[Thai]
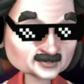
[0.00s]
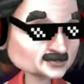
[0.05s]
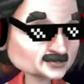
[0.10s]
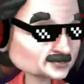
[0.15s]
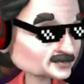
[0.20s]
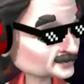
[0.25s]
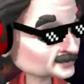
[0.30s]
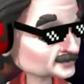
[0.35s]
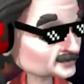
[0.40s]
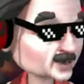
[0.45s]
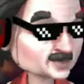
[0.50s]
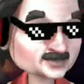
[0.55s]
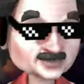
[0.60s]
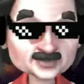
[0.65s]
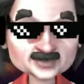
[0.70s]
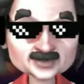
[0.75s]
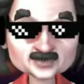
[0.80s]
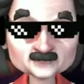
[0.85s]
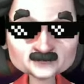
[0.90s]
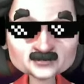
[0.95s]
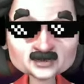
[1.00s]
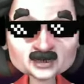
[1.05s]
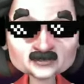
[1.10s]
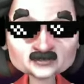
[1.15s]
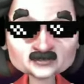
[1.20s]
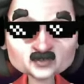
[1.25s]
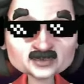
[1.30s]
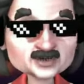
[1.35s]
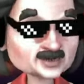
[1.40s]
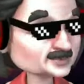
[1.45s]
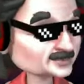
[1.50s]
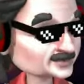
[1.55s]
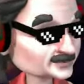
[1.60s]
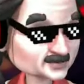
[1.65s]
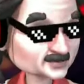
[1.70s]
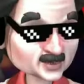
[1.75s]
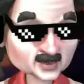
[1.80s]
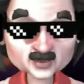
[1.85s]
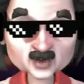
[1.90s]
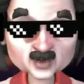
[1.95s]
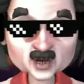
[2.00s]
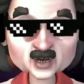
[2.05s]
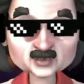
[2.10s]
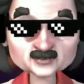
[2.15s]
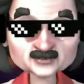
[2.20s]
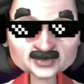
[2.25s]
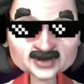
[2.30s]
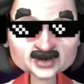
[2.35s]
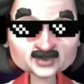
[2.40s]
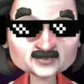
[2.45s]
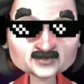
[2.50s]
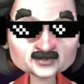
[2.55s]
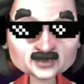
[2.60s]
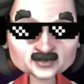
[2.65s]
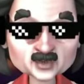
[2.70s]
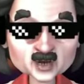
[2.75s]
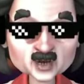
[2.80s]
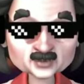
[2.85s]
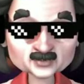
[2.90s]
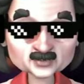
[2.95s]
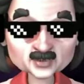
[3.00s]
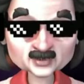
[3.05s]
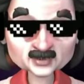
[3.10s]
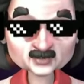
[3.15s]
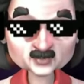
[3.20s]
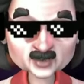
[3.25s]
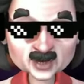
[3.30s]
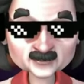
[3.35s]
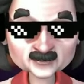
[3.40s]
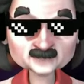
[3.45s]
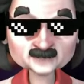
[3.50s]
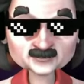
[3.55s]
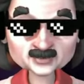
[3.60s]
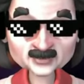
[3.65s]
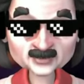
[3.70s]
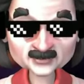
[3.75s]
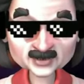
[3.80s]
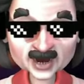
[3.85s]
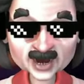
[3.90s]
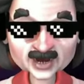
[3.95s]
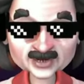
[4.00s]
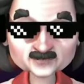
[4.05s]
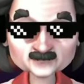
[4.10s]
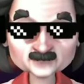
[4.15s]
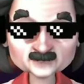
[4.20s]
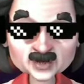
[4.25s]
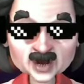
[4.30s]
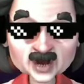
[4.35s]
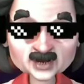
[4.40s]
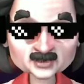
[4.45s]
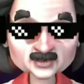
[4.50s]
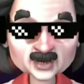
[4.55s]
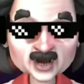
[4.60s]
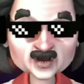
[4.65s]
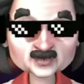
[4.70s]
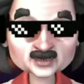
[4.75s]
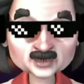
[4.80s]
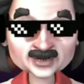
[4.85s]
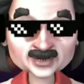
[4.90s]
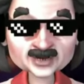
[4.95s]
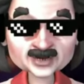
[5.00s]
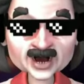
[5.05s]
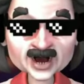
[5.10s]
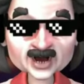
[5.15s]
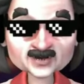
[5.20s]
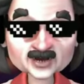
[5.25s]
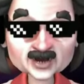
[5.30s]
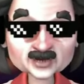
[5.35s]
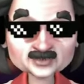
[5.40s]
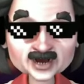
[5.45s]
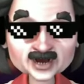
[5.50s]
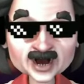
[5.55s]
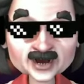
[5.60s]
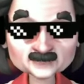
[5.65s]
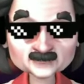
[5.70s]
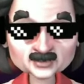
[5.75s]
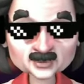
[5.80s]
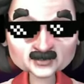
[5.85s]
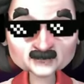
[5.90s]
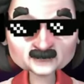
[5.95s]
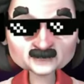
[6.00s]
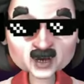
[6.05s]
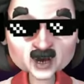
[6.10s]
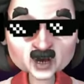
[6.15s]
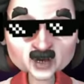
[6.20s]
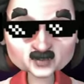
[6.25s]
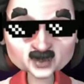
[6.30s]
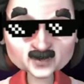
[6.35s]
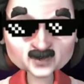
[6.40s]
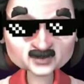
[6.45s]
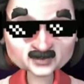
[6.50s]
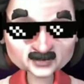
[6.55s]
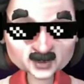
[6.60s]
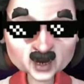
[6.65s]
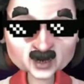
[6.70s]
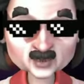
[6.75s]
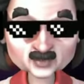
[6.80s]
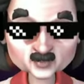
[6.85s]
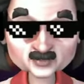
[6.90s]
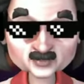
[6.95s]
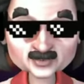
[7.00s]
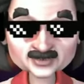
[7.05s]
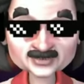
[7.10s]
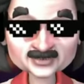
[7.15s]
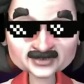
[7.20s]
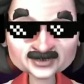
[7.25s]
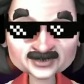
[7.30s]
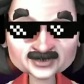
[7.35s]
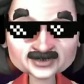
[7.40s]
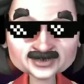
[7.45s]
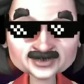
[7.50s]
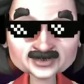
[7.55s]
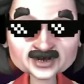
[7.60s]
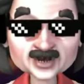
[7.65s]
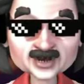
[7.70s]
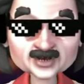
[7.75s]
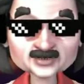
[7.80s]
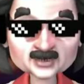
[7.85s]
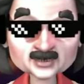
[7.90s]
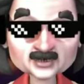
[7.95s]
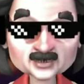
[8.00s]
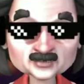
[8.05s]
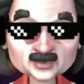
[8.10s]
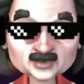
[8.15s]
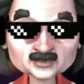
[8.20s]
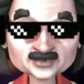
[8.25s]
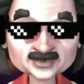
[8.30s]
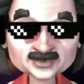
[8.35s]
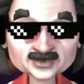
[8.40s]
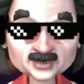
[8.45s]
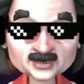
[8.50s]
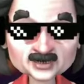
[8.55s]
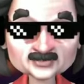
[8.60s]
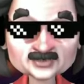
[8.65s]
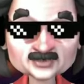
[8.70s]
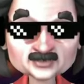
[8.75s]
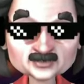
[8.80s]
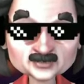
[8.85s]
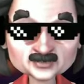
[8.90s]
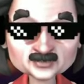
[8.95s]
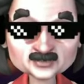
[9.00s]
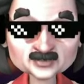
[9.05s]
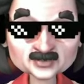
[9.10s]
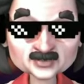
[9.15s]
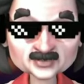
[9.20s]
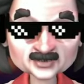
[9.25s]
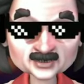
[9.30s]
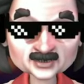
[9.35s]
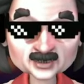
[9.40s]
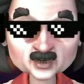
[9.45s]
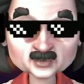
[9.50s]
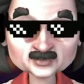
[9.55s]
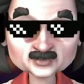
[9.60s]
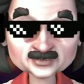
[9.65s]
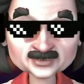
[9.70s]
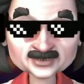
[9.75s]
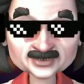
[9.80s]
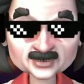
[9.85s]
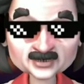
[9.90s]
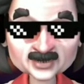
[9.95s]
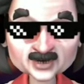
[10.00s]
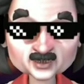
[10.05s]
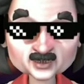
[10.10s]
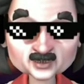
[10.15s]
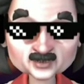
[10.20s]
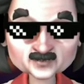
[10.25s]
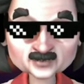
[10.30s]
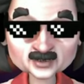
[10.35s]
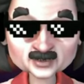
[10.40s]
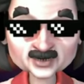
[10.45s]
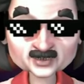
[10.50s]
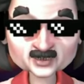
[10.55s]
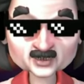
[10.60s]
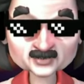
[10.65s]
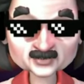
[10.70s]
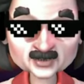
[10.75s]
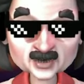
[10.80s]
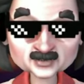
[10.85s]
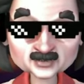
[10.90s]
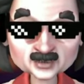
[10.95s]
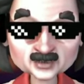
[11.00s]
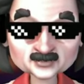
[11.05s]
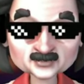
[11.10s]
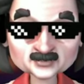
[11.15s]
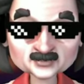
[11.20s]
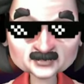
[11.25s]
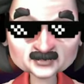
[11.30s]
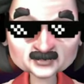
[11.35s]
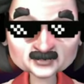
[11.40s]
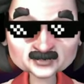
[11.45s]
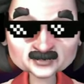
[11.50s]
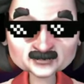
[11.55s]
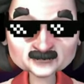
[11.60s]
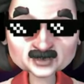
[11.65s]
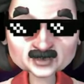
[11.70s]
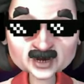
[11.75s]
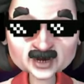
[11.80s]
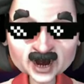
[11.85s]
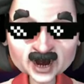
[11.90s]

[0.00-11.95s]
โอ้ยังไงมันบิ๊กวินทุกดอกแน่คนดูอยู่ที่ว่ามันจะไหลหรือเปล่านะ ถ้าไหลสัก 3 คอมโบบอกเลยว่ารวยเฮี้ยดอกจิกไอตัวสีแดง ในเพชรแดงได้ปะโอ้ไม่ได้